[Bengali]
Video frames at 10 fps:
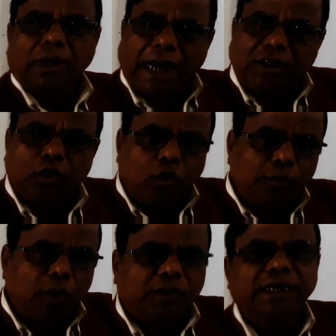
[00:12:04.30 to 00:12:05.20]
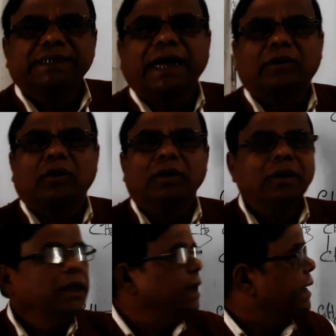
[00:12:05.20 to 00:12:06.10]
কার্যকরীমূলক ঠিক থাকলো
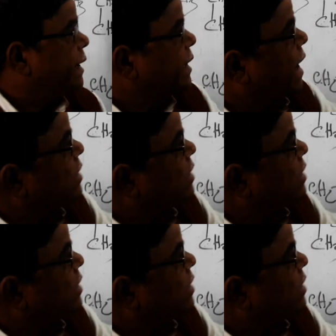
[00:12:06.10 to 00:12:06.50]
এখানে